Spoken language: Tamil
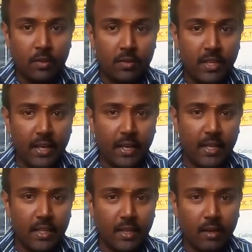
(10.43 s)

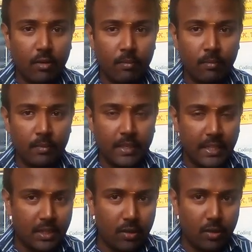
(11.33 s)
சிரிக்கிறதுக்கும்
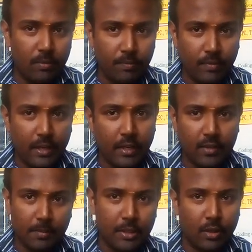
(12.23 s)
டெத்துக்கும் என்ன
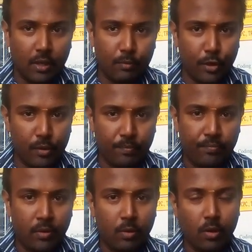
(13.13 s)
சம்மந்தம் இருக்க முடியும்
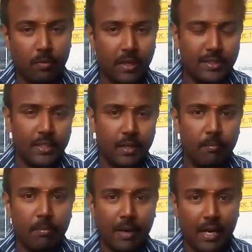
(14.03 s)
ஒரு மனுஷன்
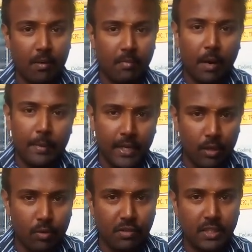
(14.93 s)
மரணம் அப்படிங்கிற
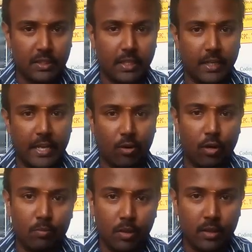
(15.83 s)
ஒரு விஷயத்தை
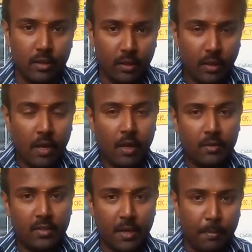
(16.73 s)
மேற்கொள்ளும் போது
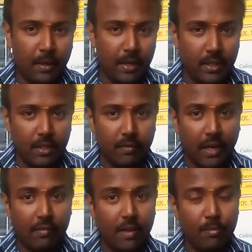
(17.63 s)
சிரிப்புங்கிறது
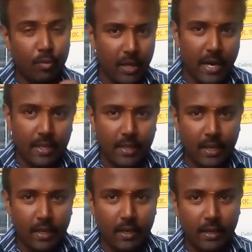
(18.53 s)
வரவே முடியாத
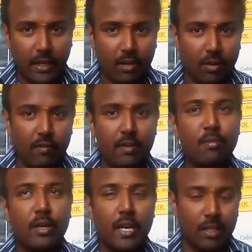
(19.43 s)
ஏற்றுக்கொள்ளவே
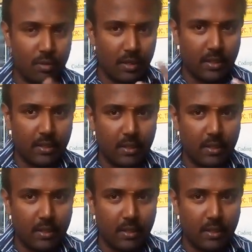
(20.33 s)
முடியாத ஒரு